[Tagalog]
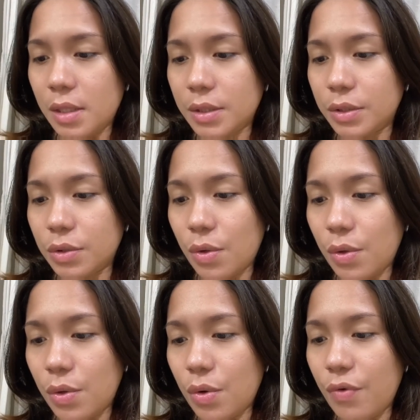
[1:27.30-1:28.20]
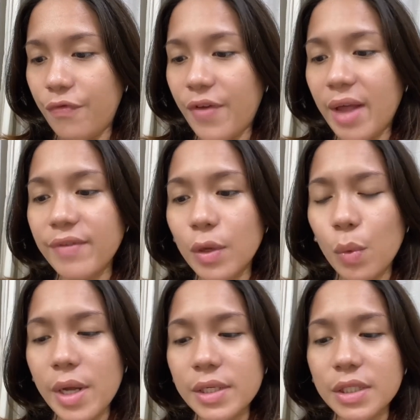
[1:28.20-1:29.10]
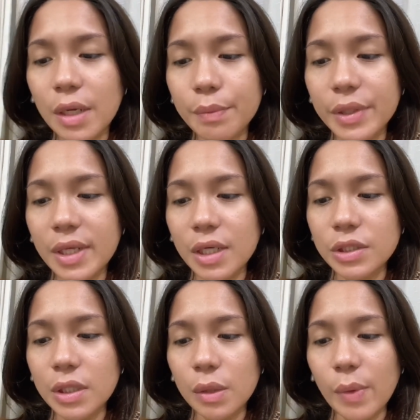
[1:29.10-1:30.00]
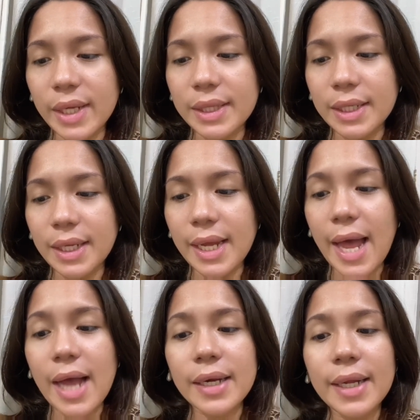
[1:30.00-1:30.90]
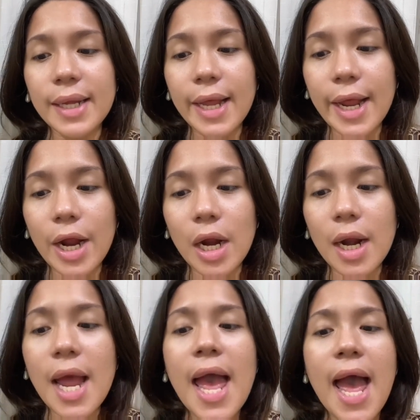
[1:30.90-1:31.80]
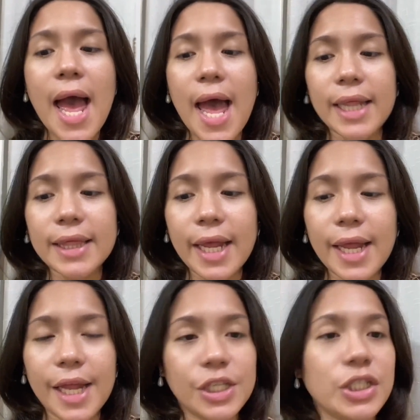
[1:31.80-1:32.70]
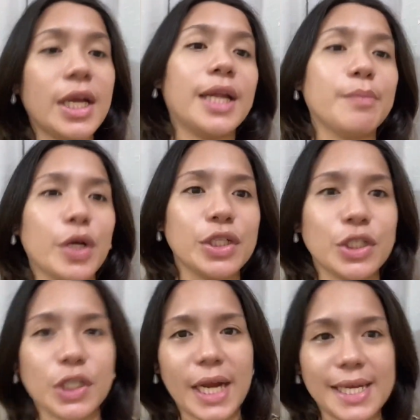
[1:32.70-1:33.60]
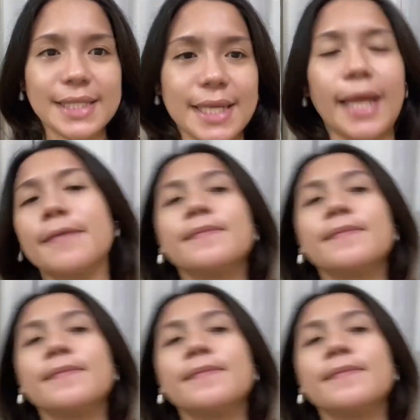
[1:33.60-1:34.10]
So, 5-in-1 Sun Protection, Whitening, Acne Care, Anti-Aging, and Moisturizing.